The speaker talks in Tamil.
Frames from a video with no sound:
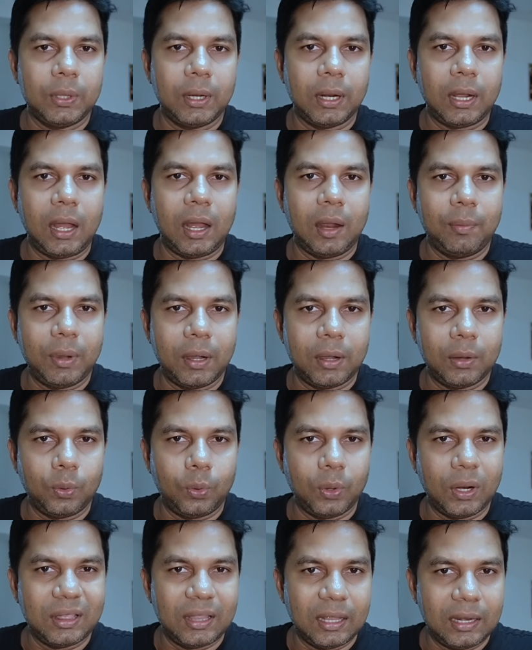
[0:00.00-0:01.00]
வந்திருக்காங்க
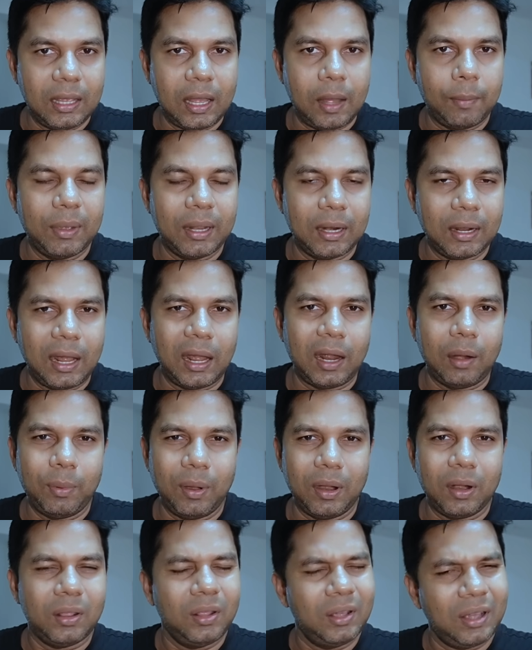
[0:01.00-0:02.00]
அப்படின்றது கூட தெரியாமல் இருக்காங்க
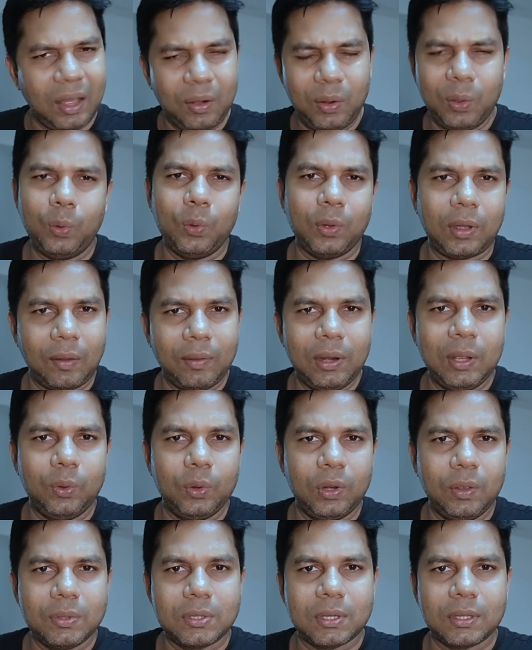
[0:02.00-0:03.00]
அப்படின்றது கலை
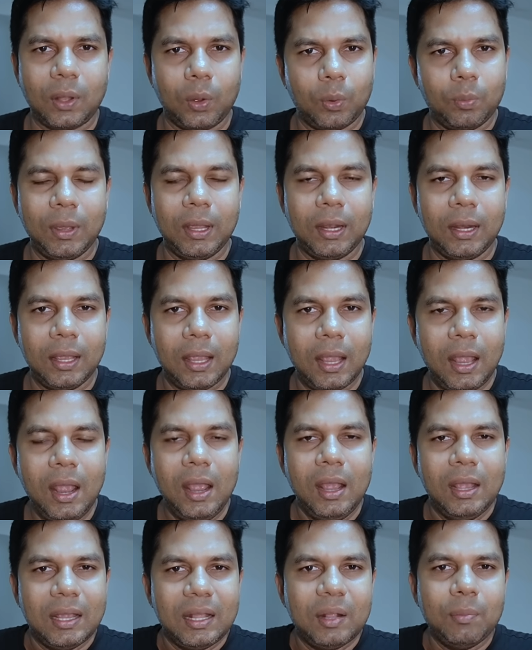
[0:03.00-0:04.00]
கவலைக்குரிய விஷயம் தான் உண்மையிலேயே
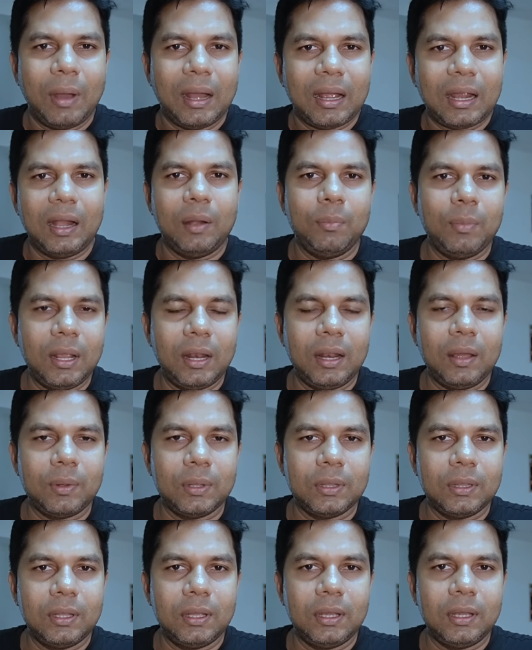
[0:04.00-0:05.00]
இது மக்கள் மேலே
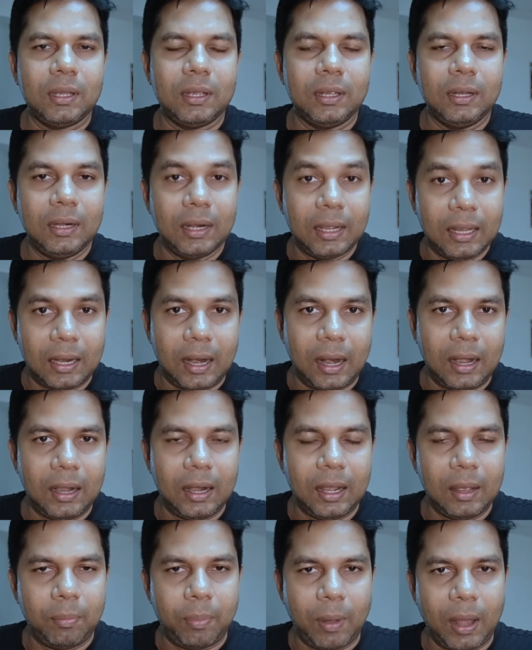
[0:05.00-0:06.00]
வந்து இன்றைய
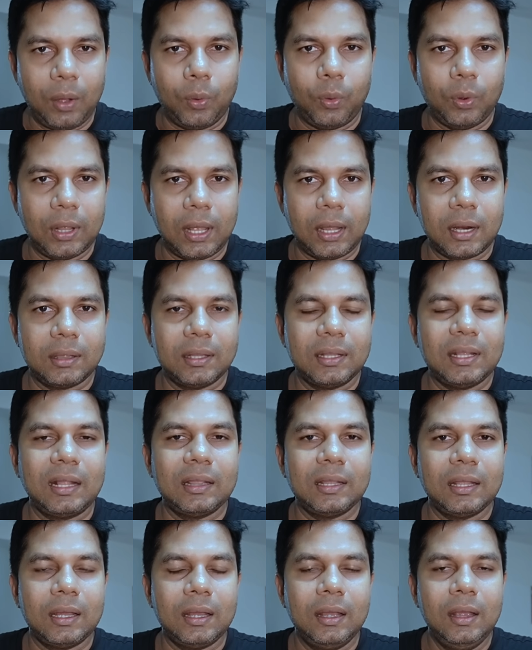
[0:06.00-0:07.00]
நாளில் பார்க்கக்கூடியதாக இருந்தது
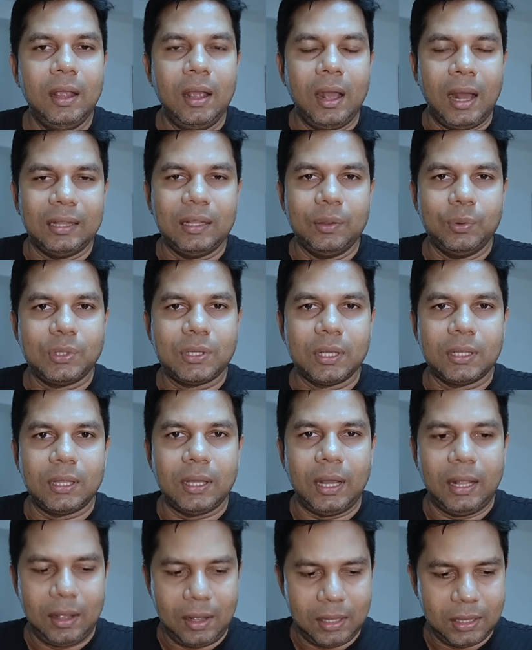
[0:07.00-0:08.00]
அந்த அந்த
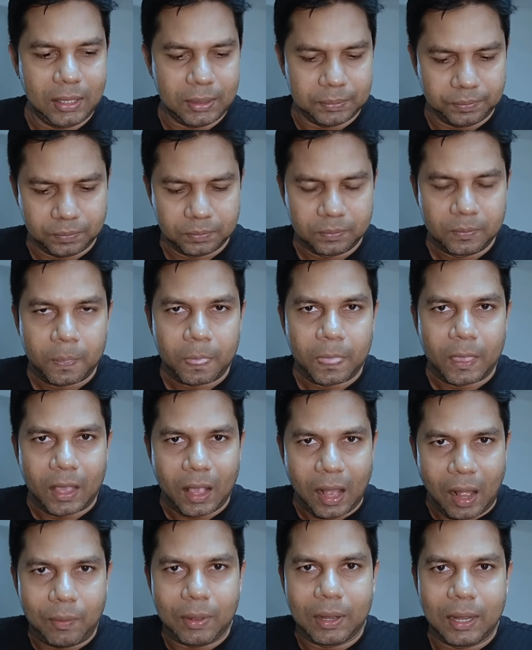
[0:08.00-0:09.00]
விஷயத்தை அதாவது
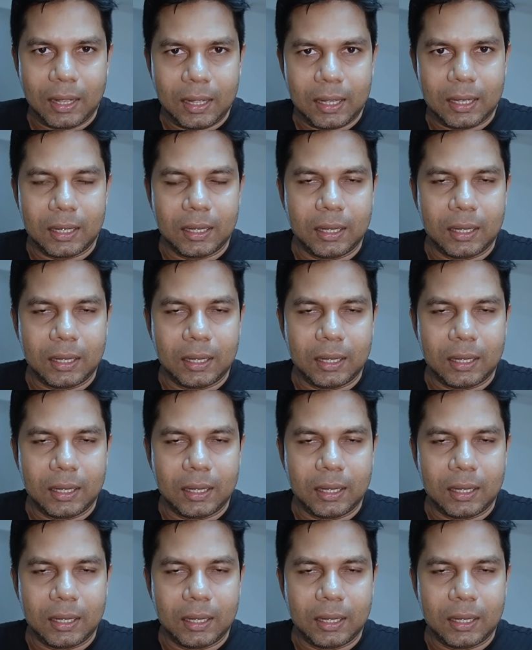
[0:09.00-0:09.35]
அவங்க